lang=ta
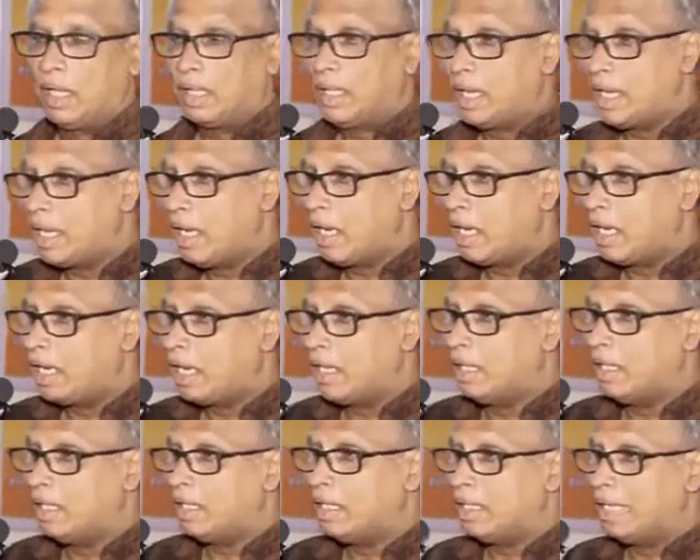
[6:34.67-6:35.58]
அதை
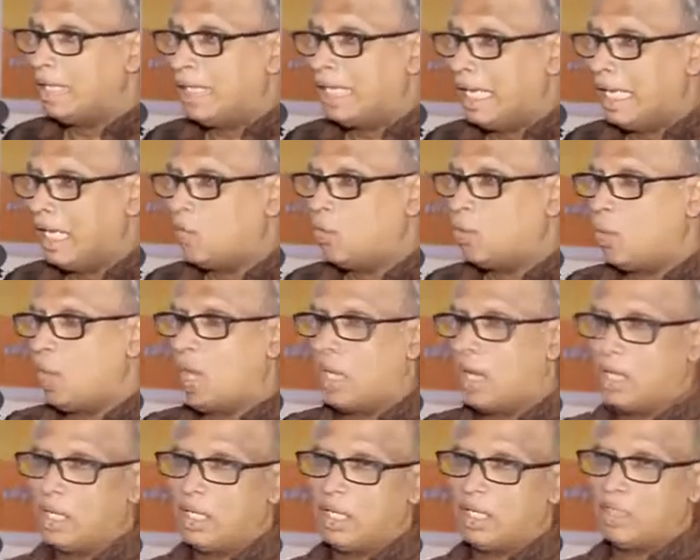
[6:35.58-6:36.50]
நாங்கள்
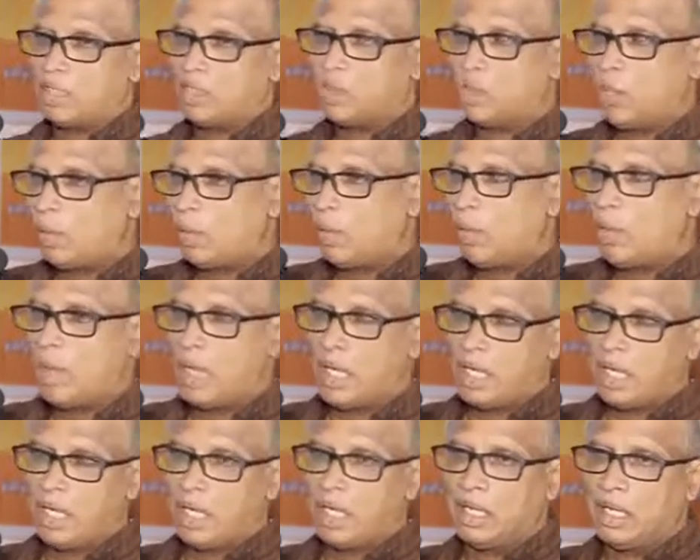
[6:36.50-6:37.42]
இலகுவாக
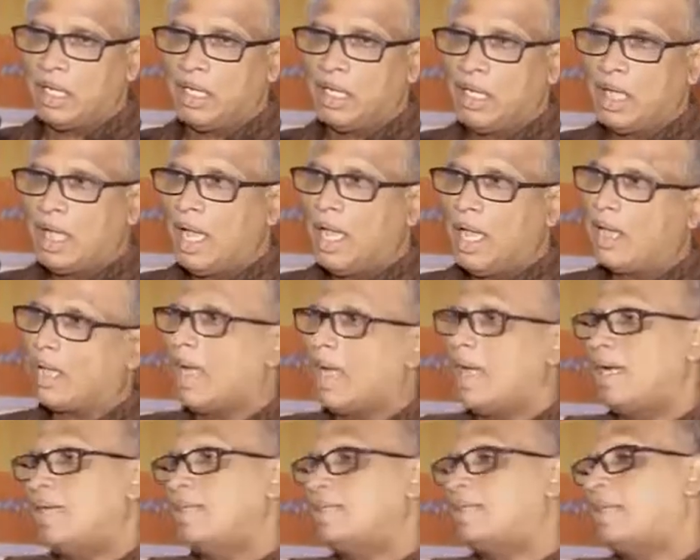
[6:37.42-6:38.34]
சுலபமாக ஆ
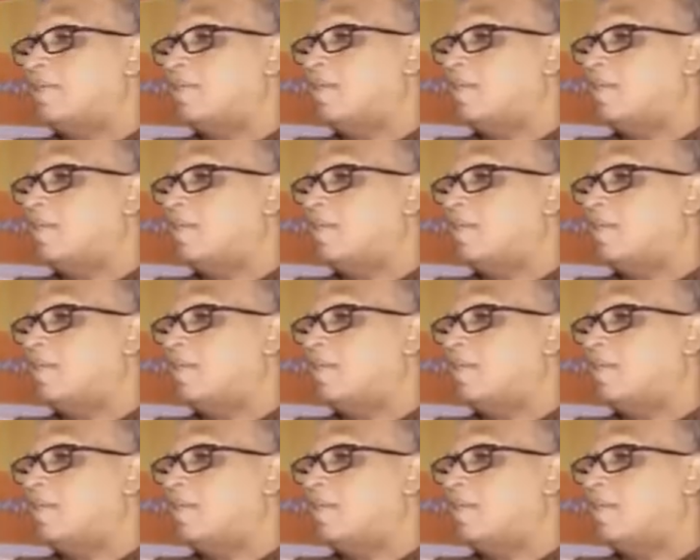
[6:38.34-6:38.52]
காணி சில